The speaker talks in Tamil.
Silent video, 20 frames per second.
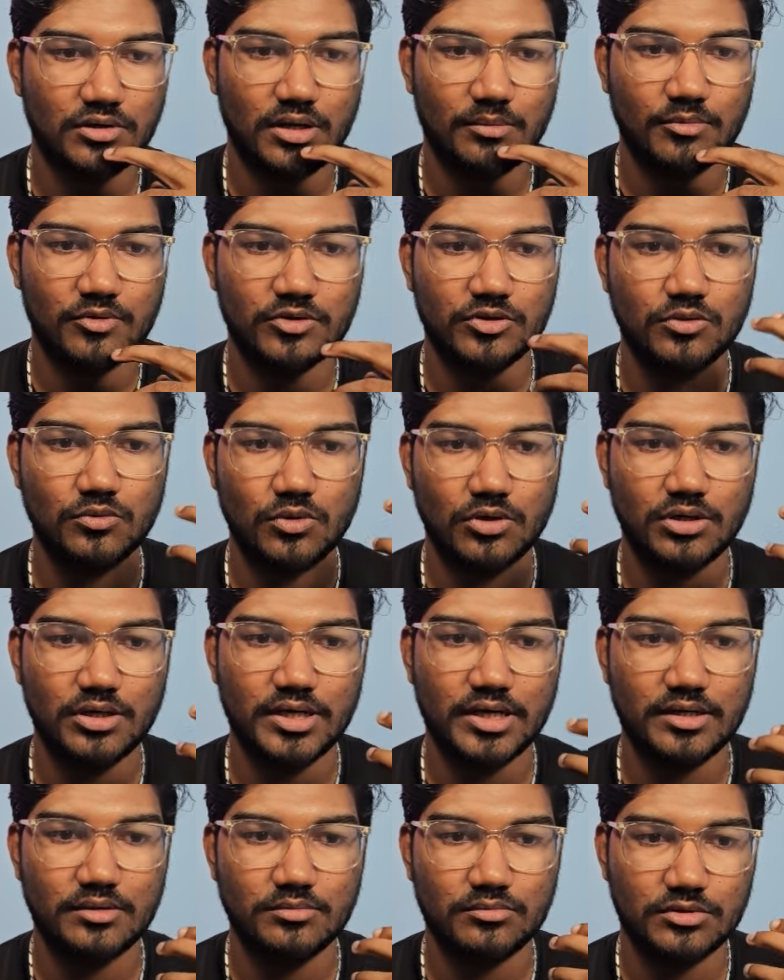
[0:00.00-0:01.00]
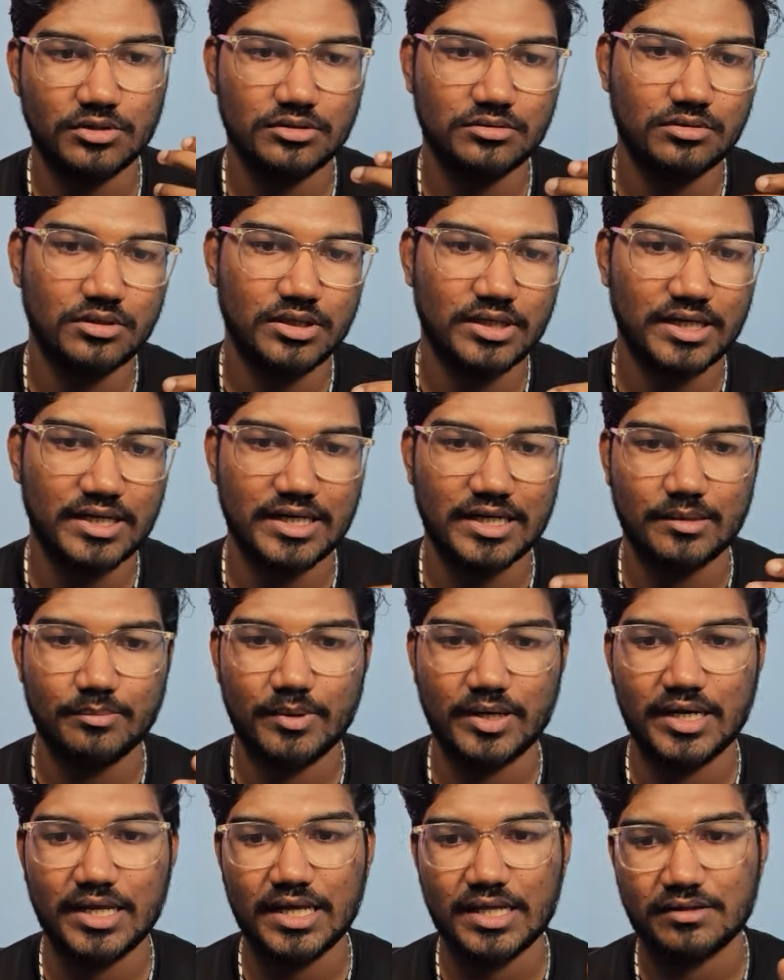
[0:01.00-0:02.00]
ஸோ நம்ம வந்து ஒன்று ரெண்டு மூணுன்னு சொல்லிட்டு
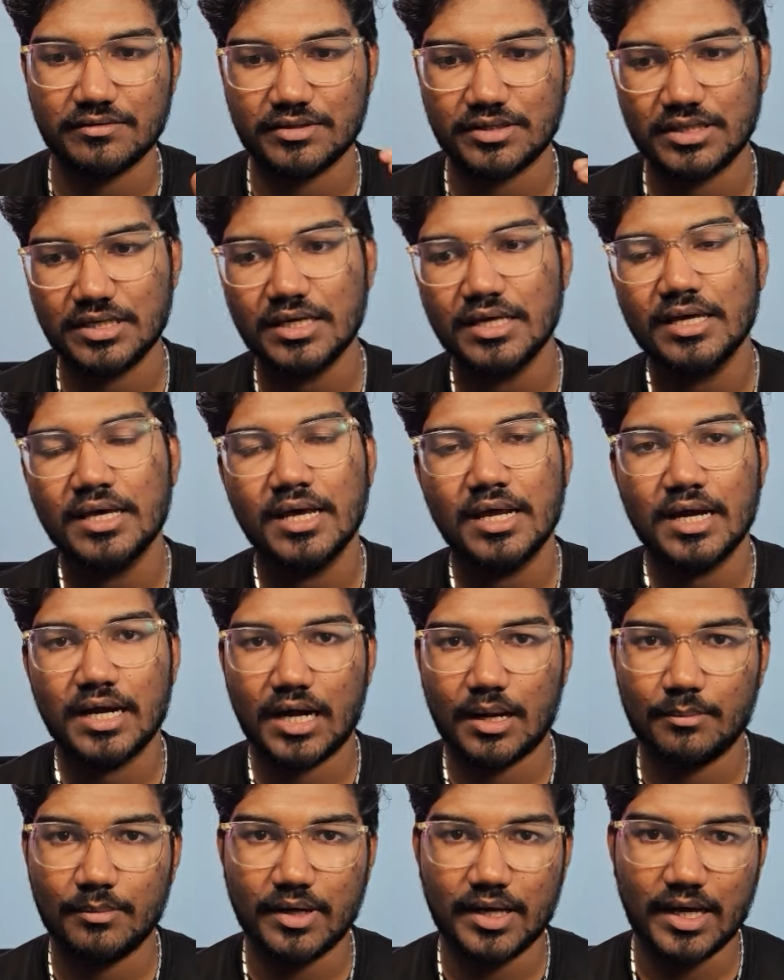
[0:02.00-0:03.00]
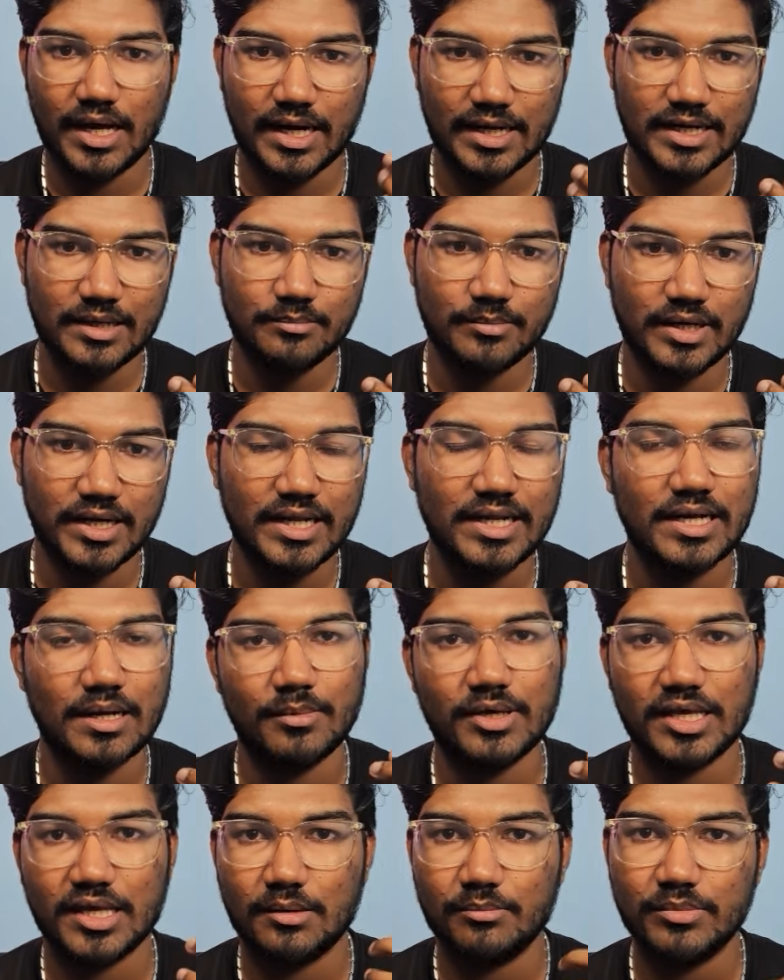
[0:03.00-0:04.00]
கிளிக் பண்ணி அதை வந்து நம்ம அட்டன் பண்ணி
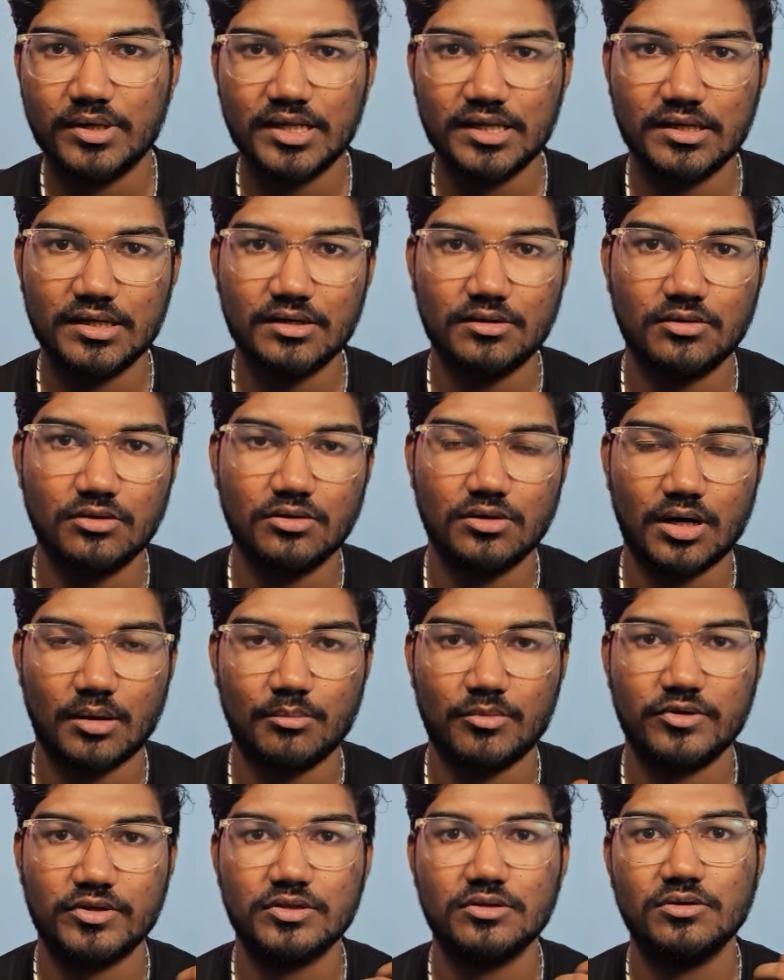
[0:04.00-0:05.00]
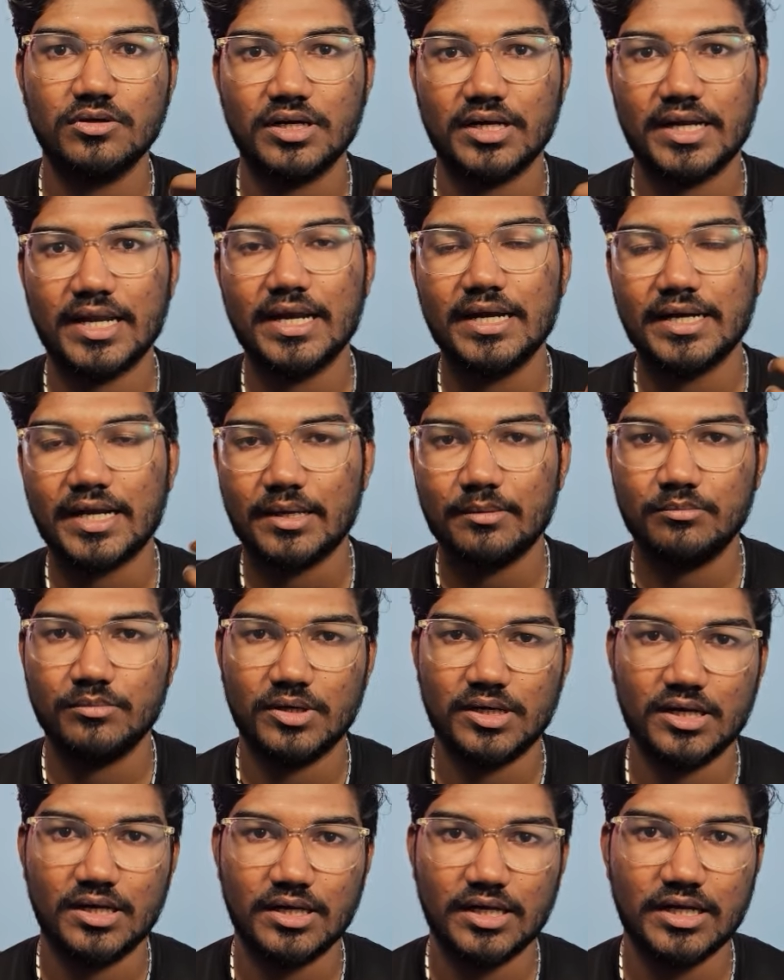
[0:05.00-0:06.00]
நமக்கு எப்படி இருக்கும் நம்ம வந்து ஒரு ரியல் டைம்
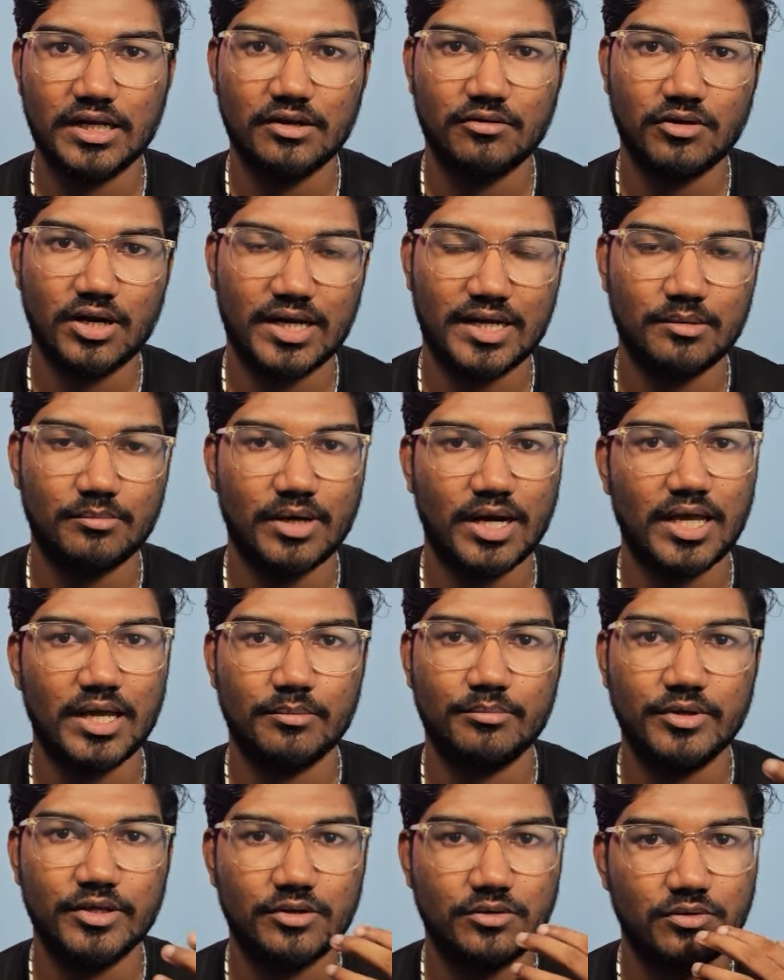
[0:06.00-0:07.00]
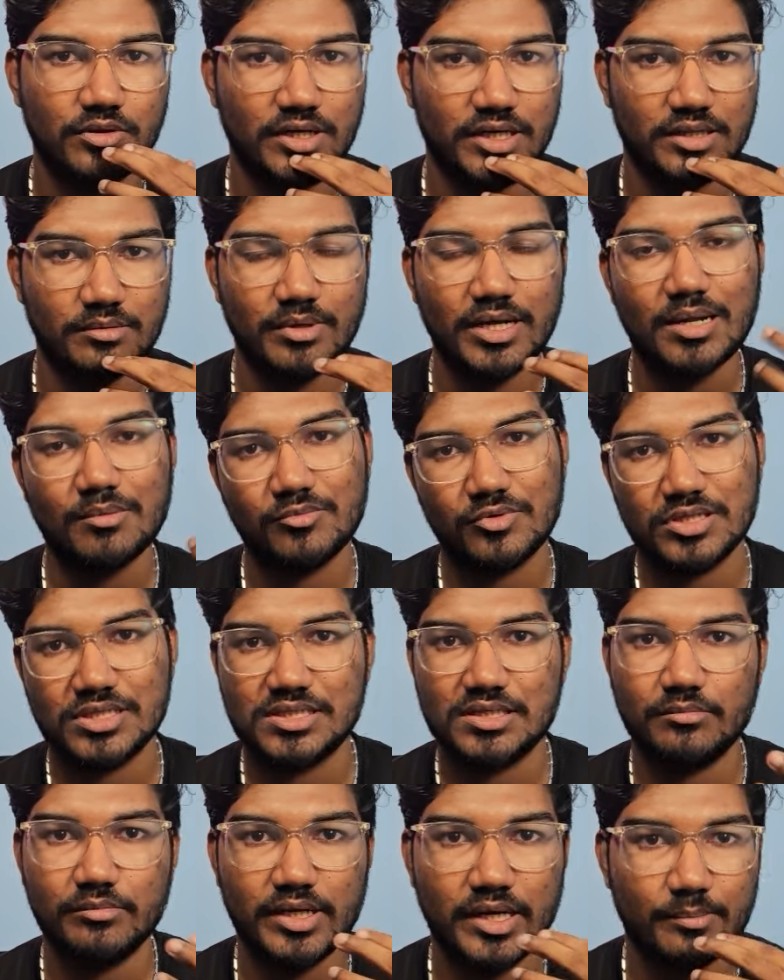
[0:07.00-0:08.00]
இன்டர்வியூ அட்டன் பண்ணால் எப்படி இருக்குன்றதுமே நம்ம
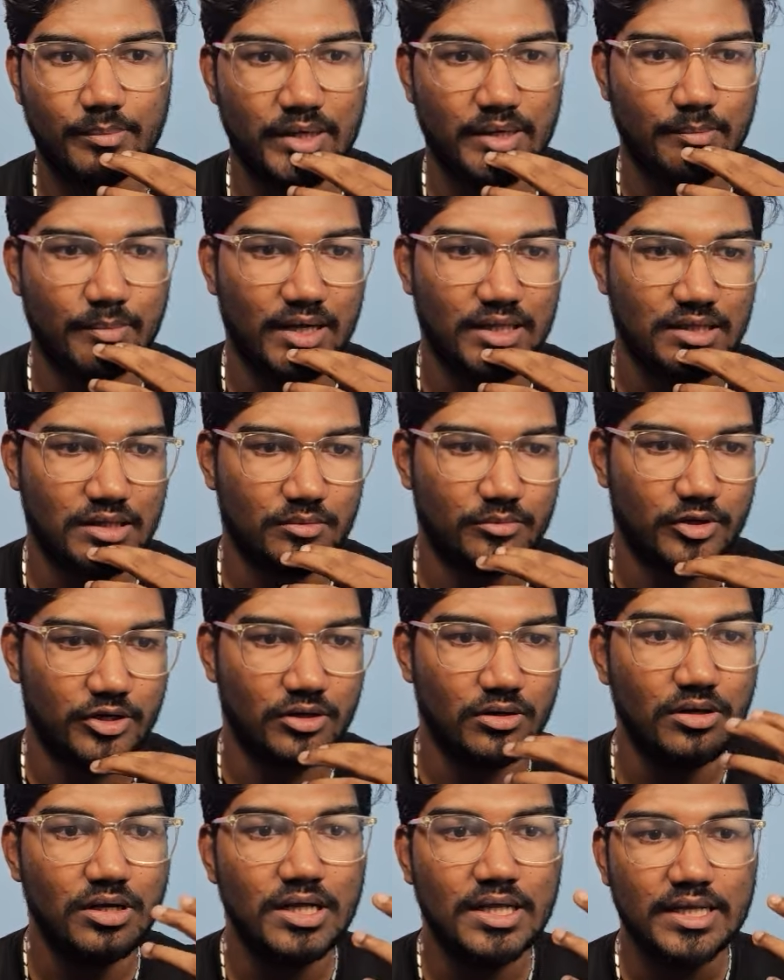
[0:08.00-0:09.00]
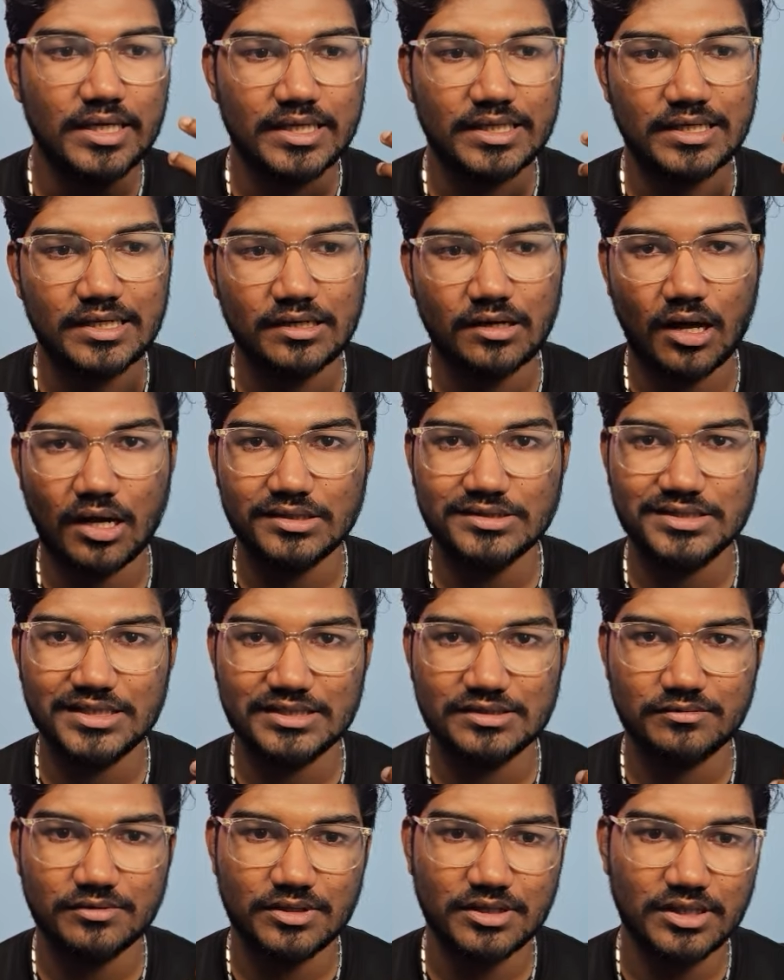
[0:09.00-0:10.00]
வந்து சிமுலேட் பண்ணி பார்த்துக்க முடியும் இதில் நாட்
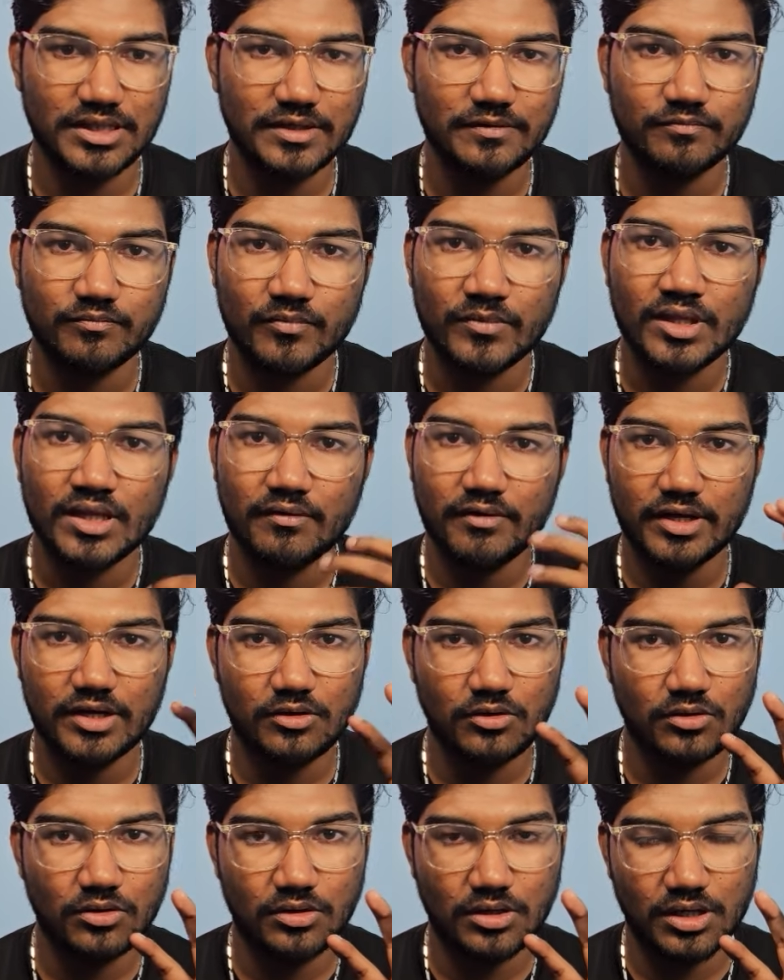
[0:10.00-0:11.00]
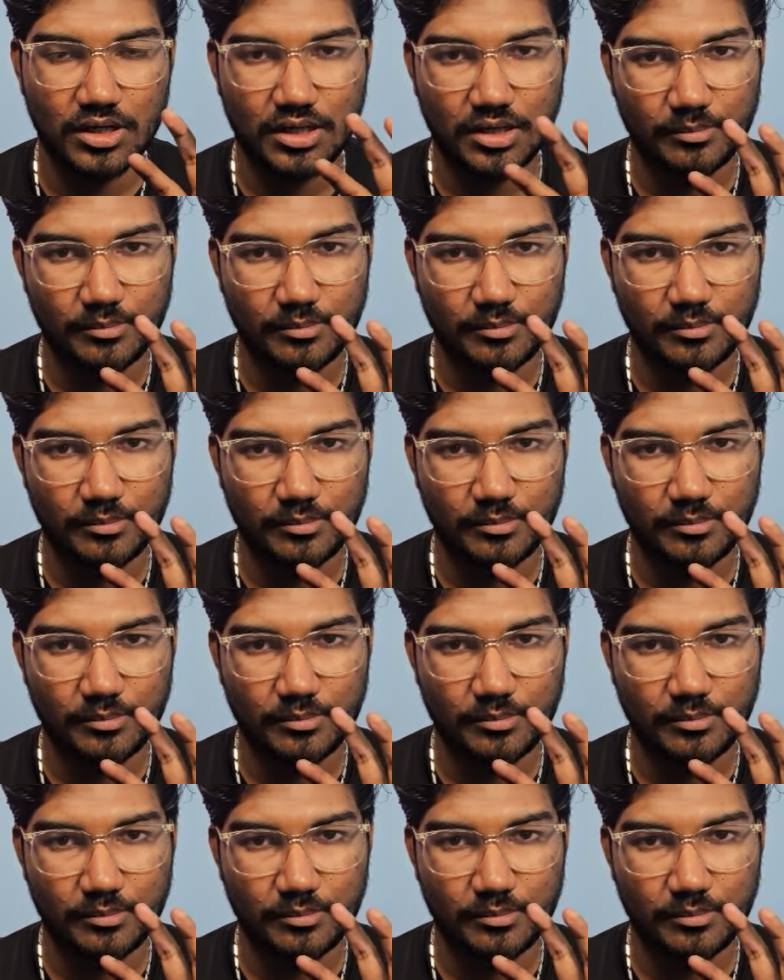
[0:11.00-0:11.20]
ஜஸ்ட் வந்து வெறும்